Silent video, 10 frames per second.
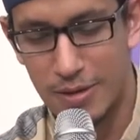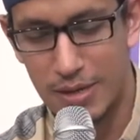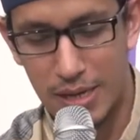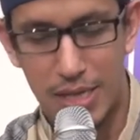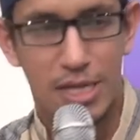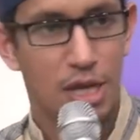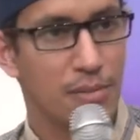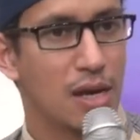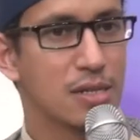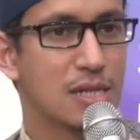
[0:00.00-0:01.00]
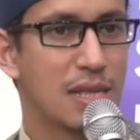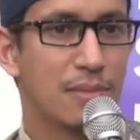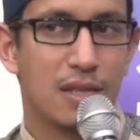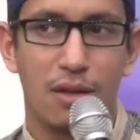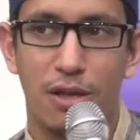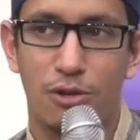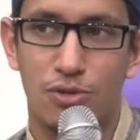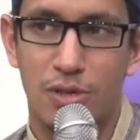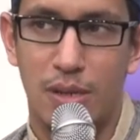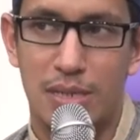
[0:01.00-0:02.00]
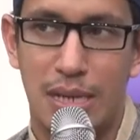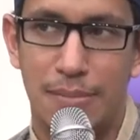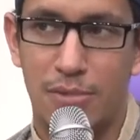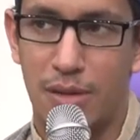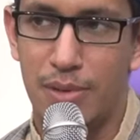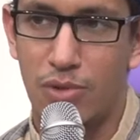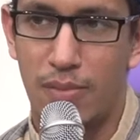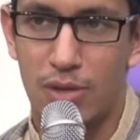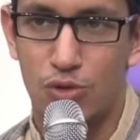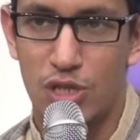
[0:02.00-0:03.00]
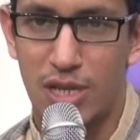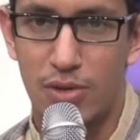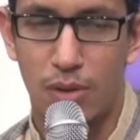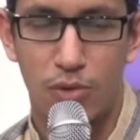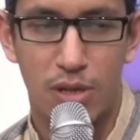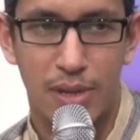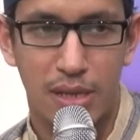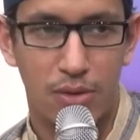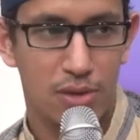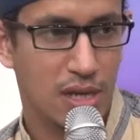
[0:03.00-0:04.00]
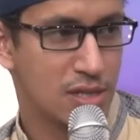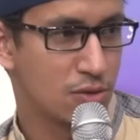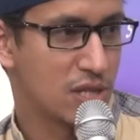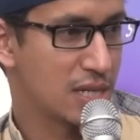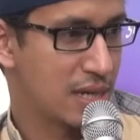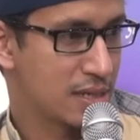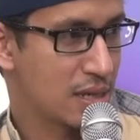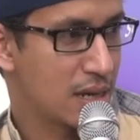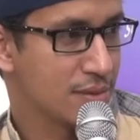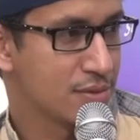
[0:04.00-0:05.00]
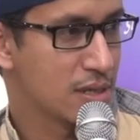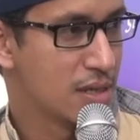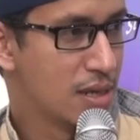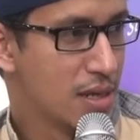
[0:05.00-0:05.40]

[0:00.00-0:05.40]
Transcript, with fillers: dan diterima serta mata oleh Rasulullah SAW Nabi Muhammad usia 25 tahun ya seusia saya sekarang mungkin